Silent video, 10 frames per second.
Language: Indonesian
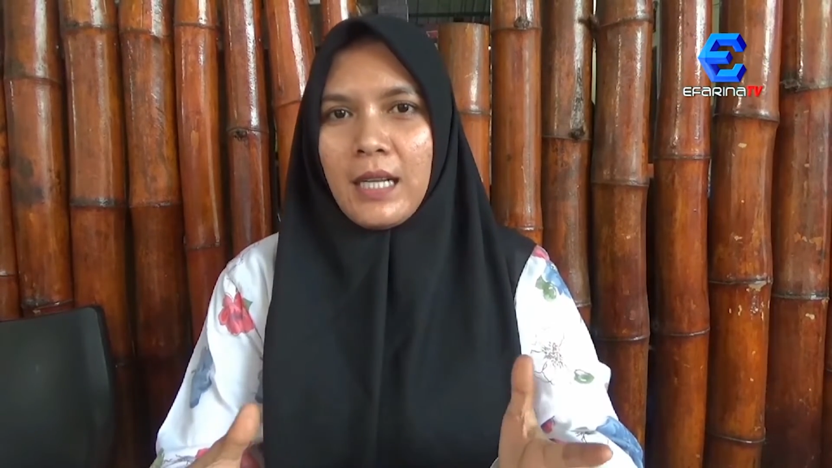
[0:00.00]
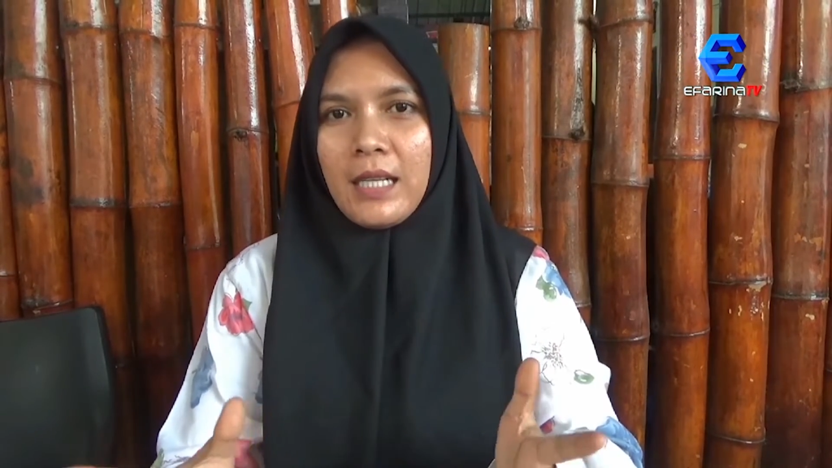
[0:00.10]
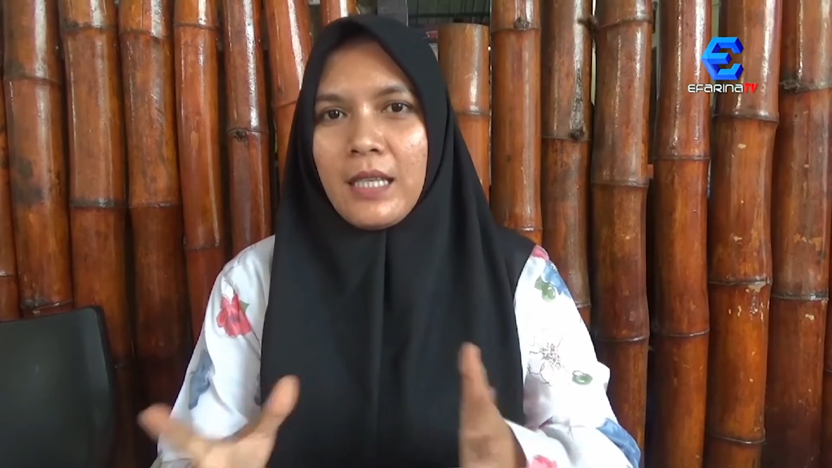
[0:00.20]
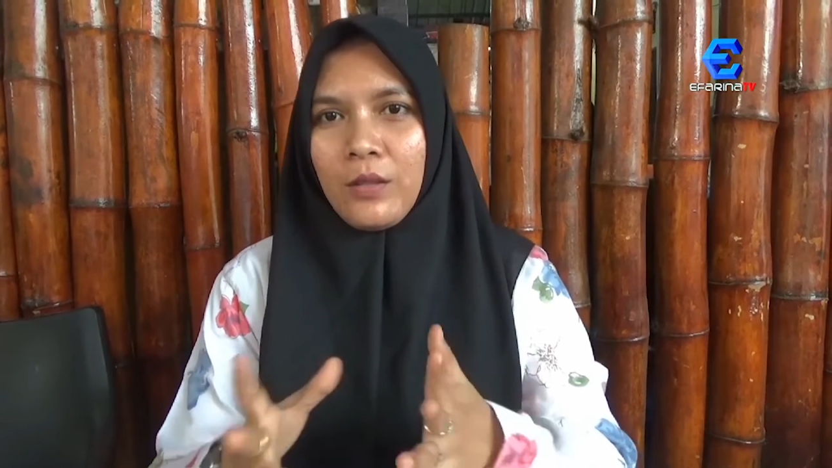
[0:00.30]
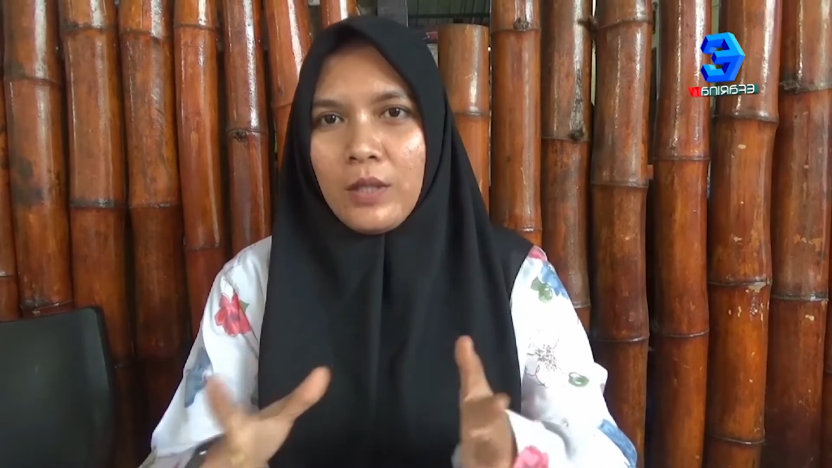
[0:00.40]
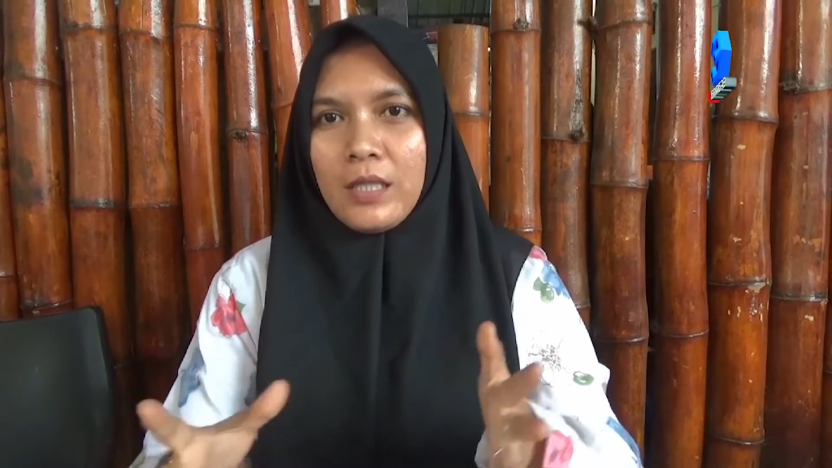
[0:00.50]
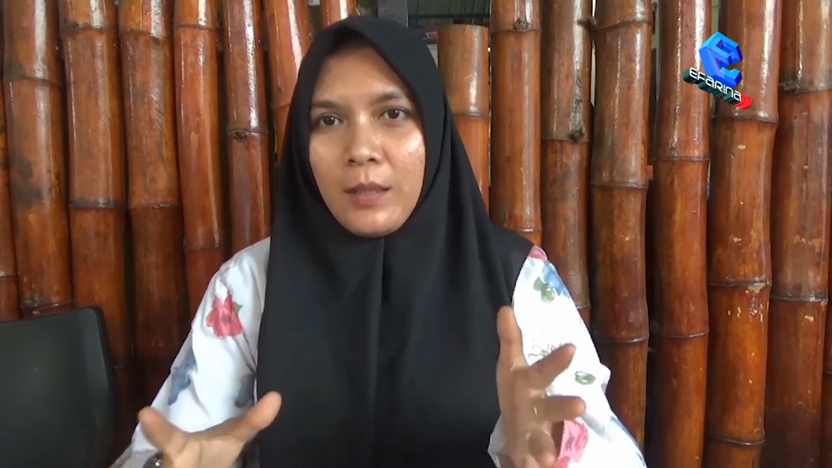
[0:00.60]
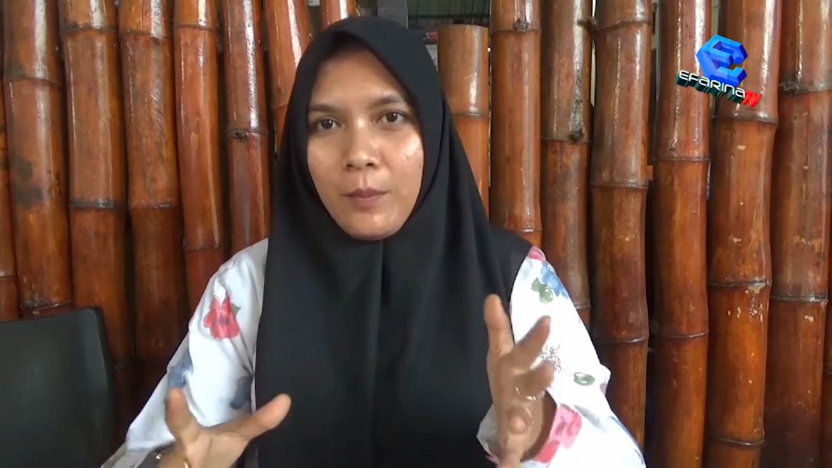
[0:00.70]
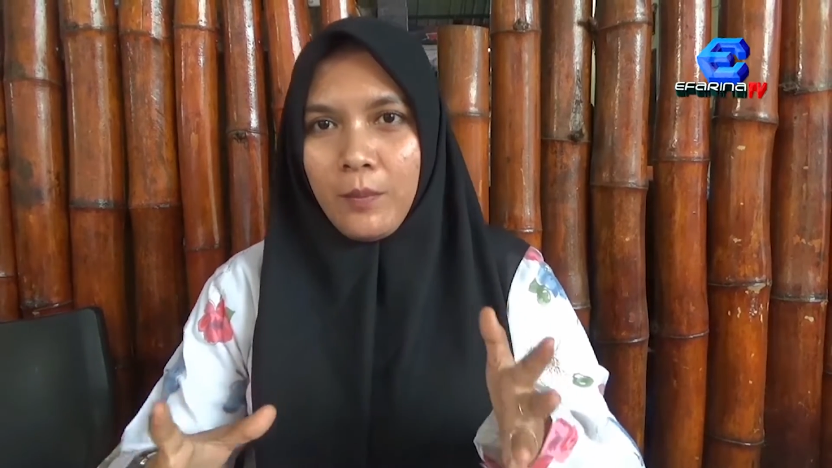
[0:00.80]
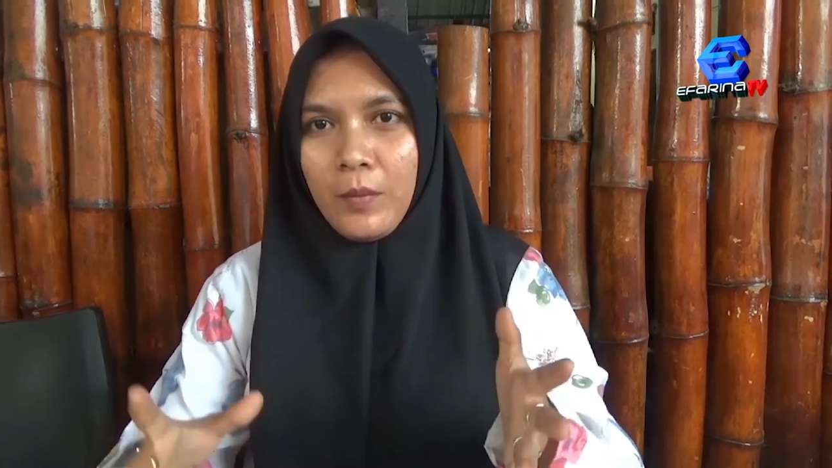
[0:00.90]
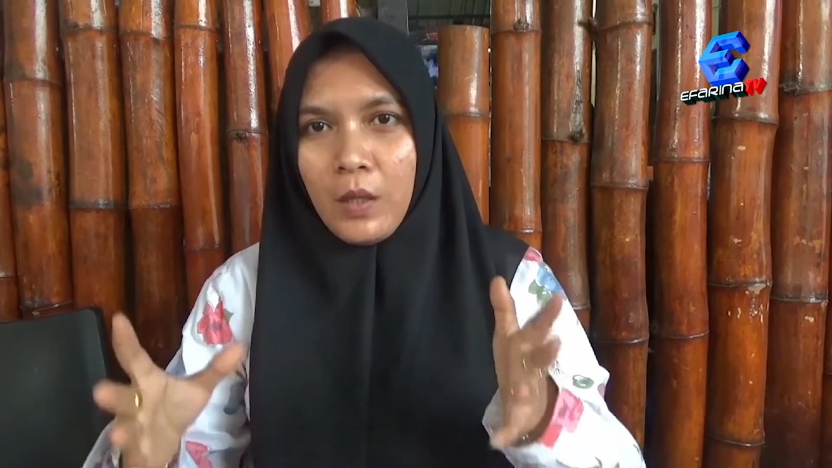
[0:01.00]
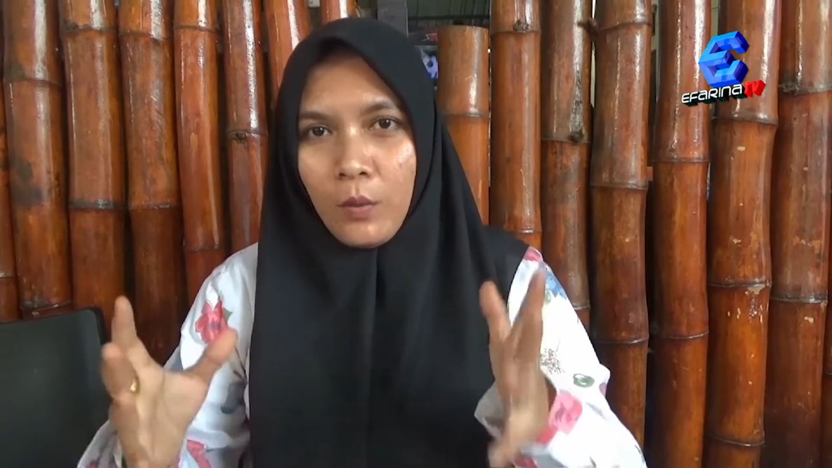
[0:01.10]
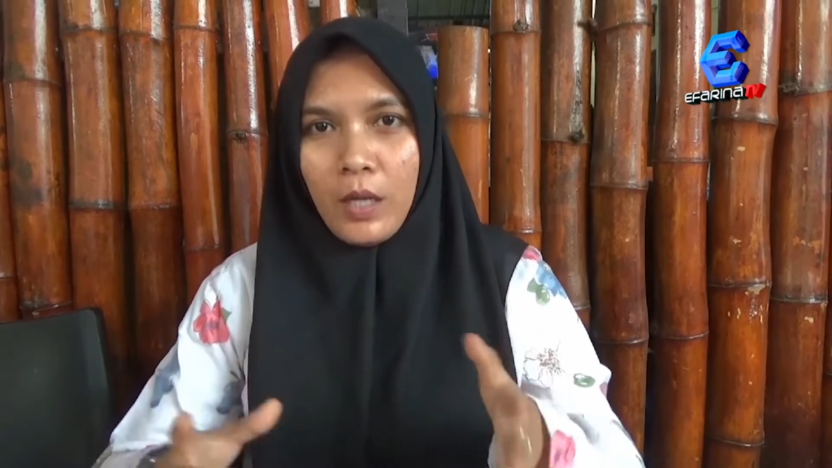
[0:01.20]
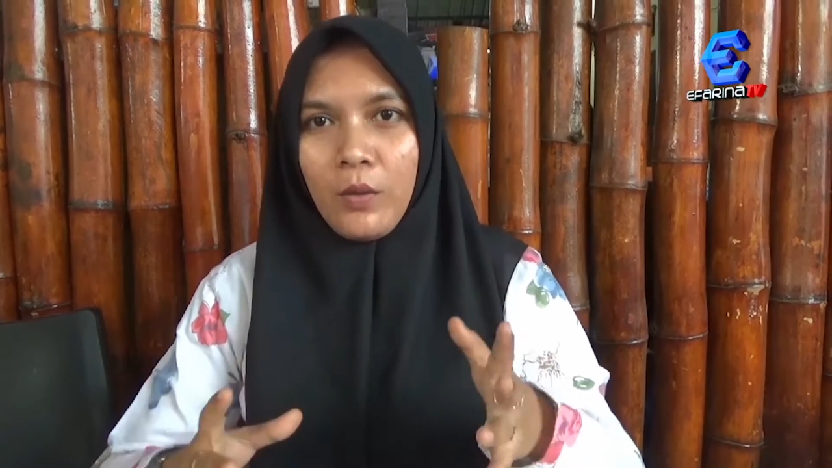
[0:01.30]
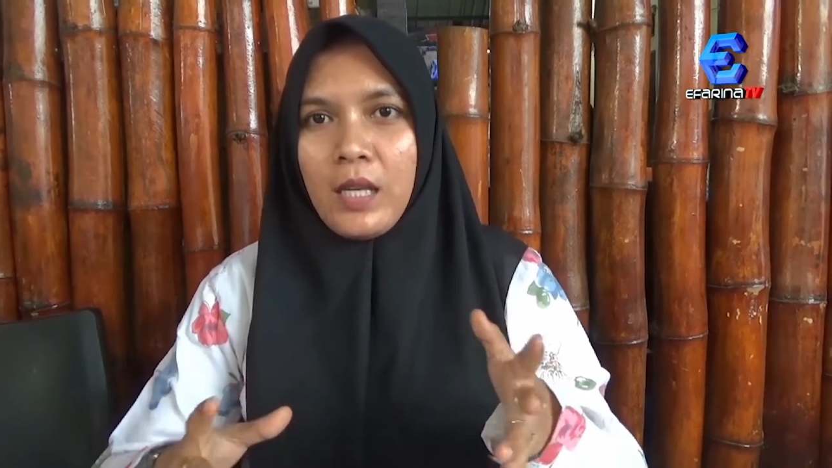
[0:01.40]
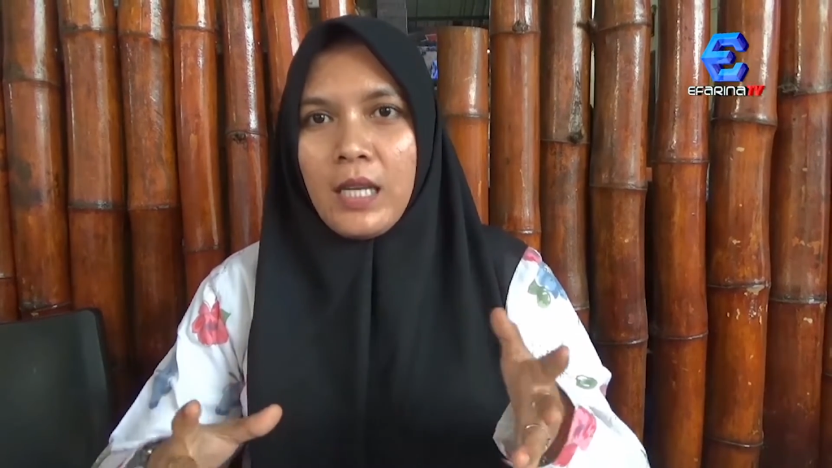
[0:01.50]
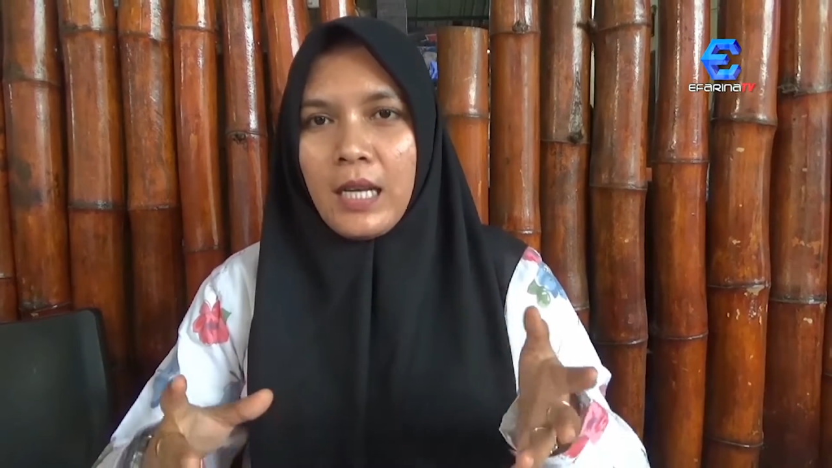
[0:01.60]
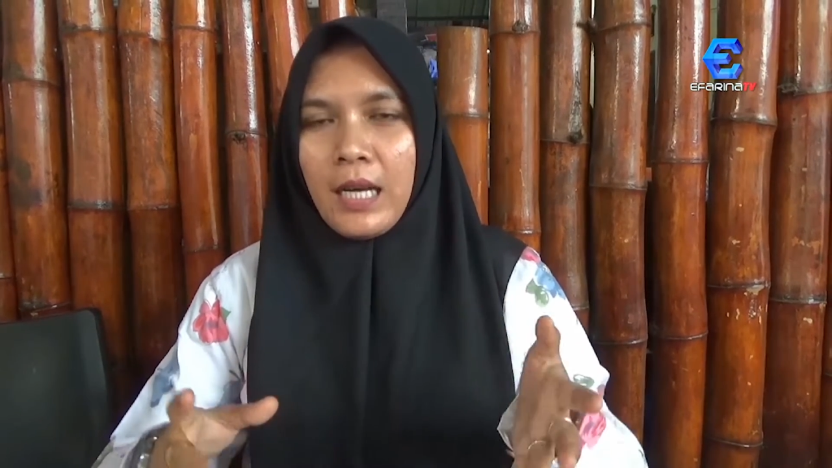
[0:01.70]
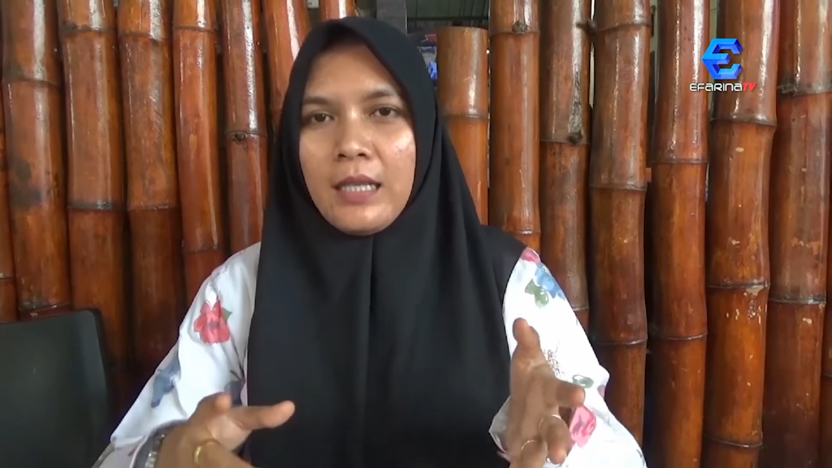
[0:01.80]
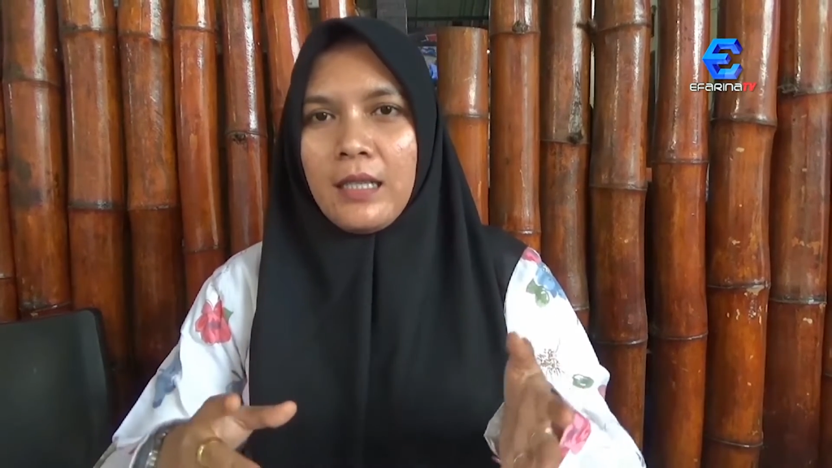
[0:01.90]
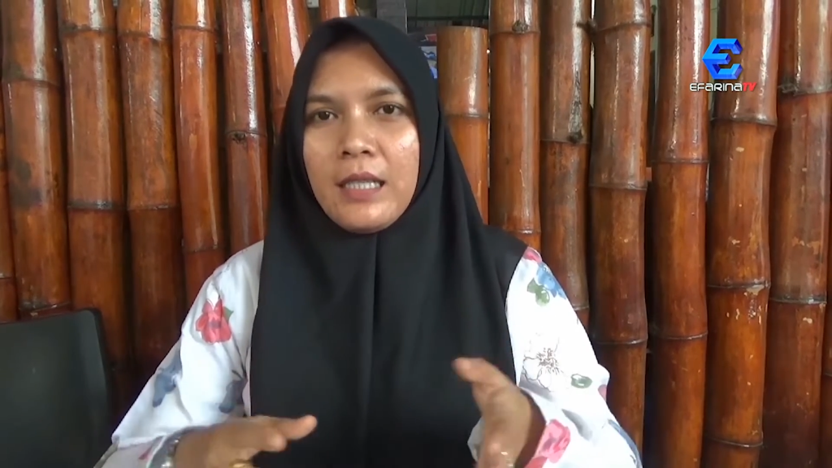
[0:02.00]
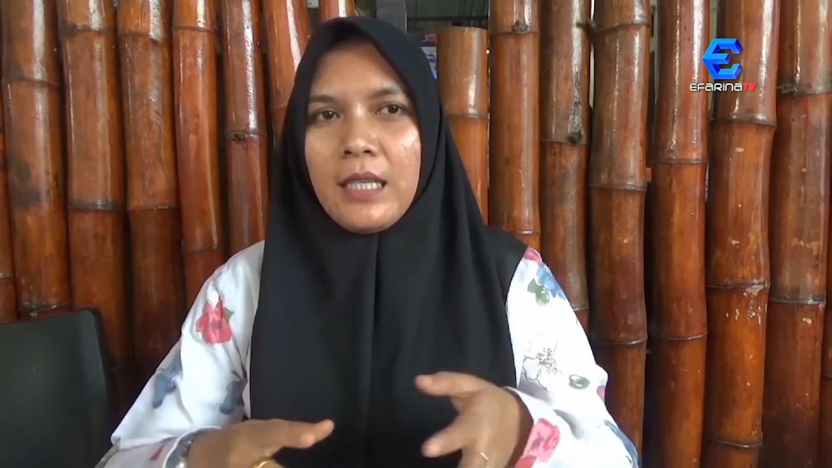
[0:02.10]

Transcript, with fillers: salah satu resep warung ini kan.